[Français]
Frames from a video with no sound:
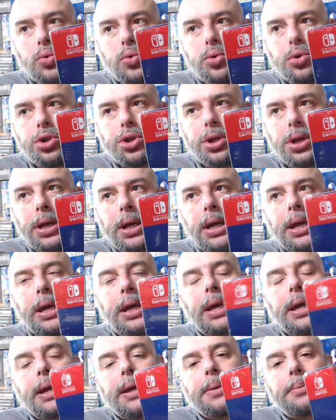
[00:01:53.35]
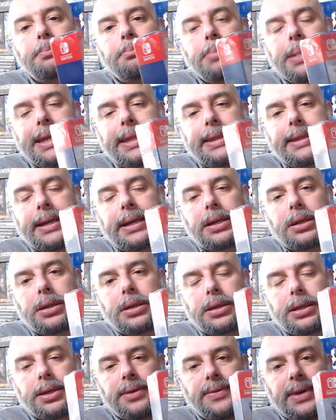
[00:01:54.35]
rouge bêta
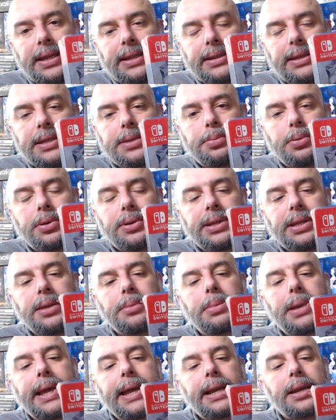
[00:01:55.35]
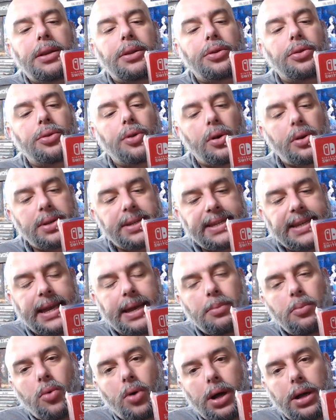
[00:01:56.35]
qui va être disponible, elle, dans
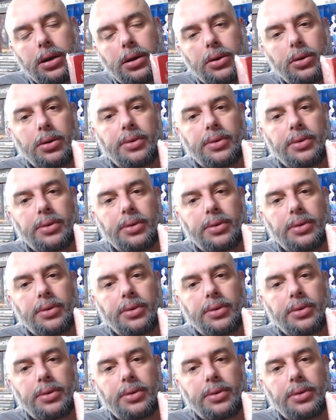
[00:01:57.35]
un mois,